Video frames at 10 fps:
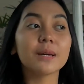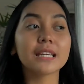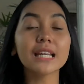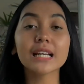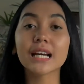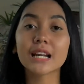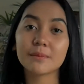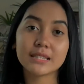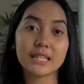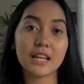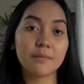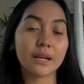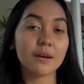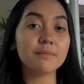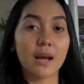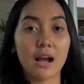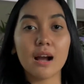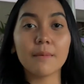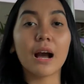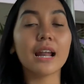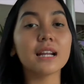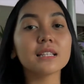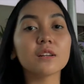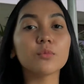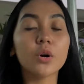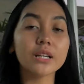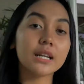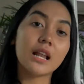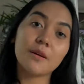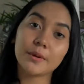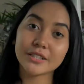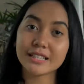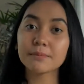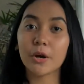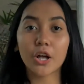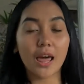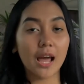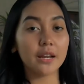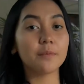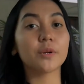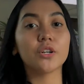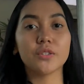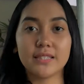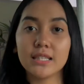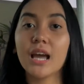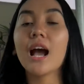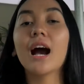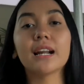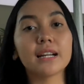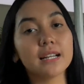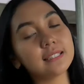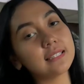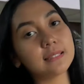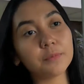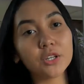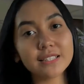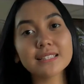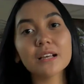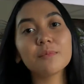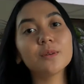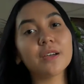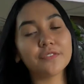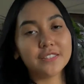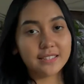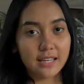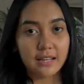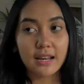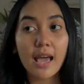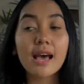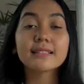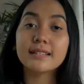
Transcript: Di sebagian negara miskin dan berkembang, makanan terbuang di dalam proses pengolahan dan produksi karena proses yang belum efisien.